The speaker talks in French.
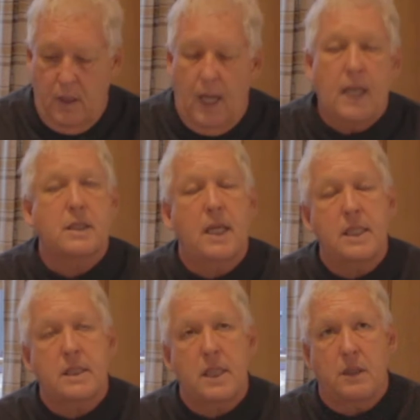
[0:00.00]
En
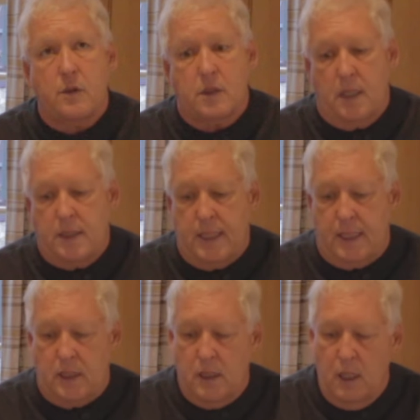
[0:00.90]

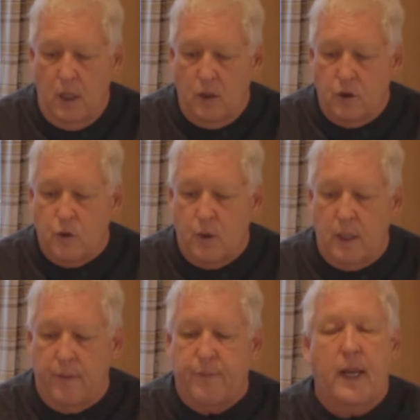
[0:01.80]
1667, tu as
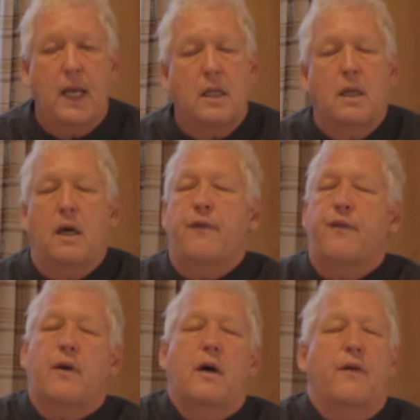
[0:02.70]
le
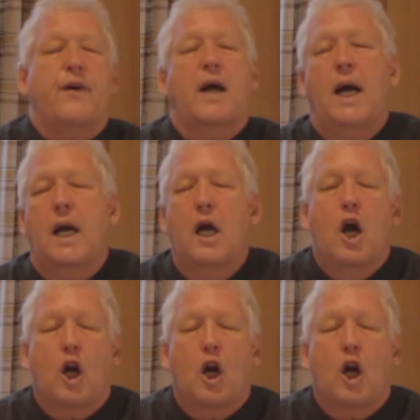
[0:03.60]
euh, frère,